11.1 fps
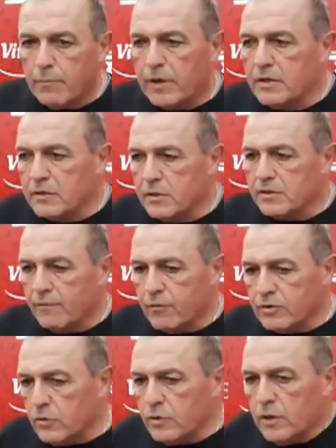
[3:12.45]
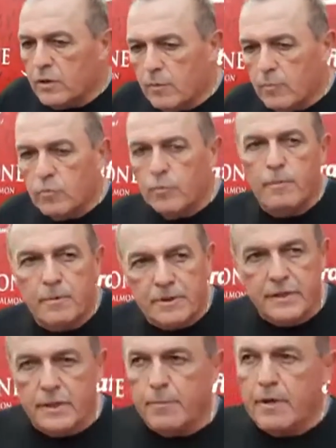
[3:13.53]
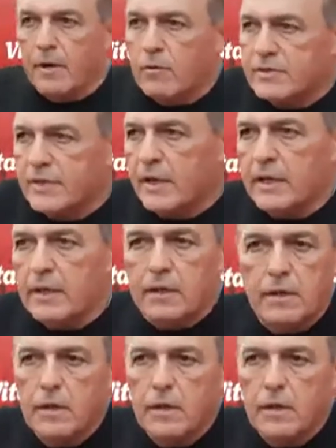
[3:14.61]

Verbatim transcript: perché se fossi contento avevo avuto due partite amichevoli certo, sarei,